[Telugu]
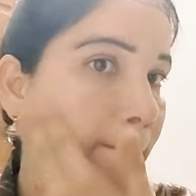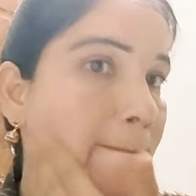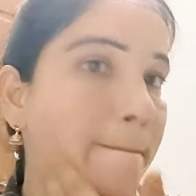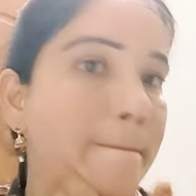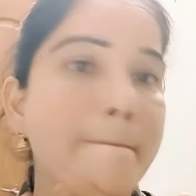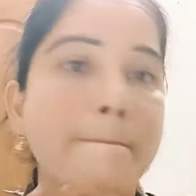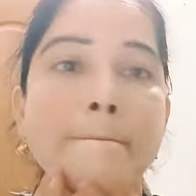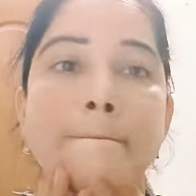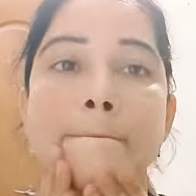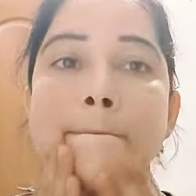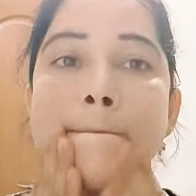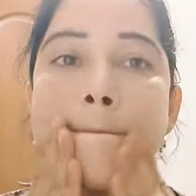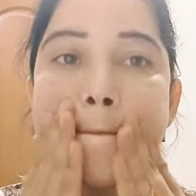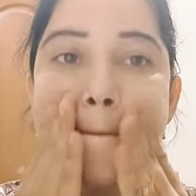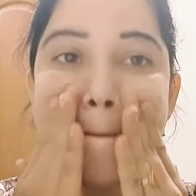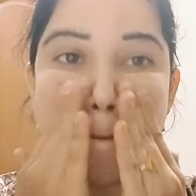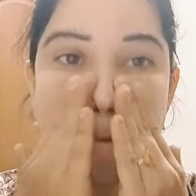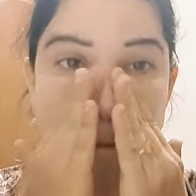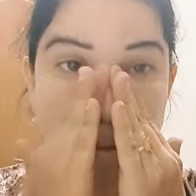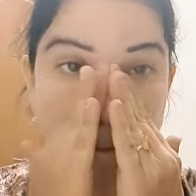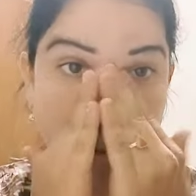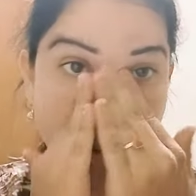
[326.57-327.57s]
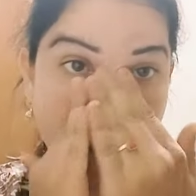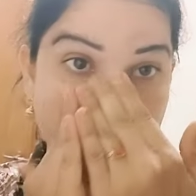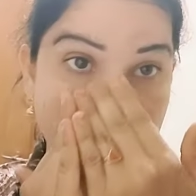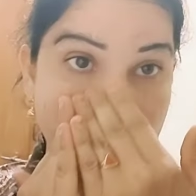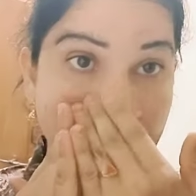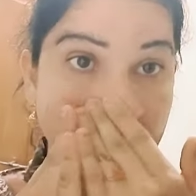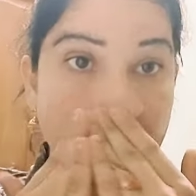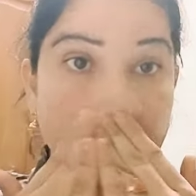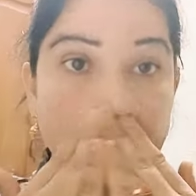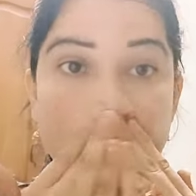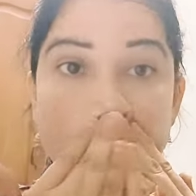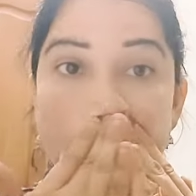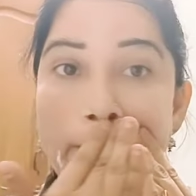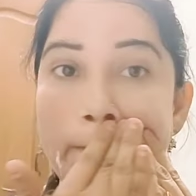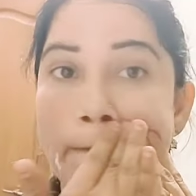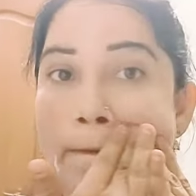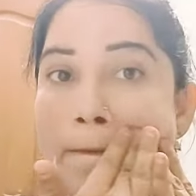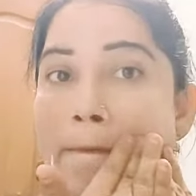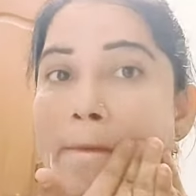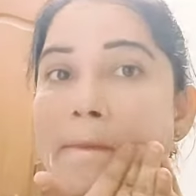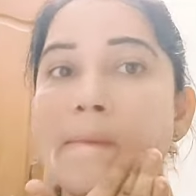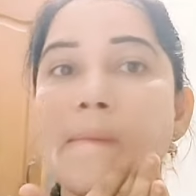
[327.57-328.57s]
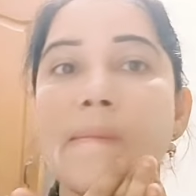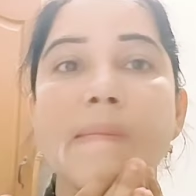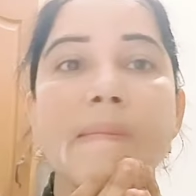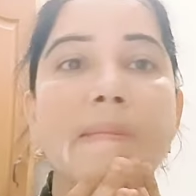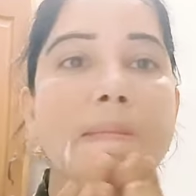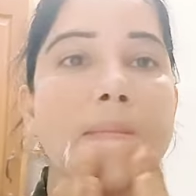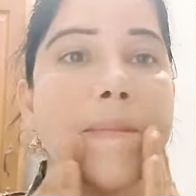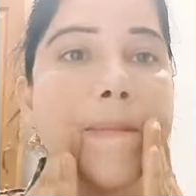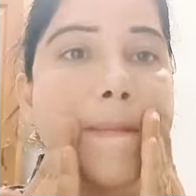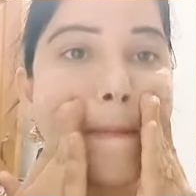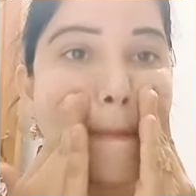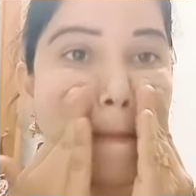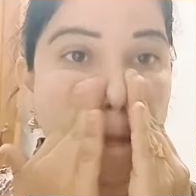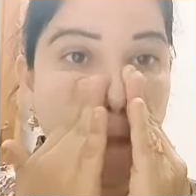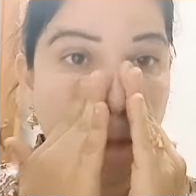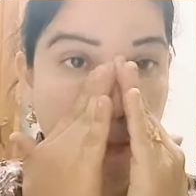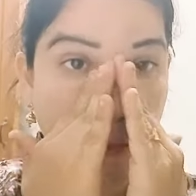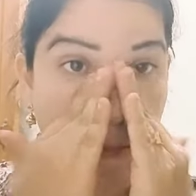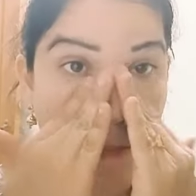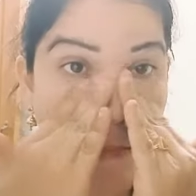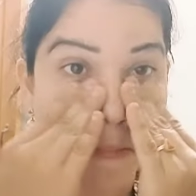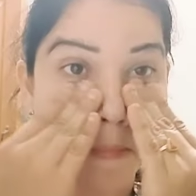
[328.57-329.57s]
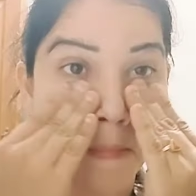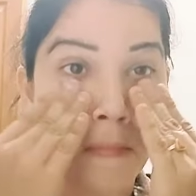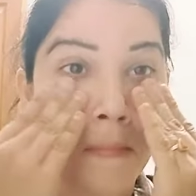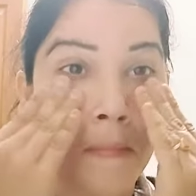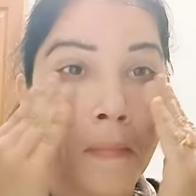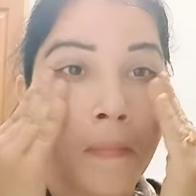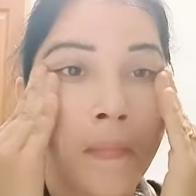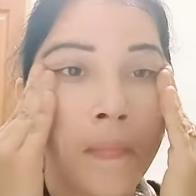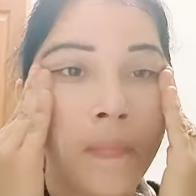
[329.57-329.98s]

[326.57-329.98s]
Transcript: సో ఇంట్లో ఉన్న బయటకు వెళ్ళిన సన్ స్క్రీన్ లోషన్ మస్ట్ అండ్ షుడ్ అనమాట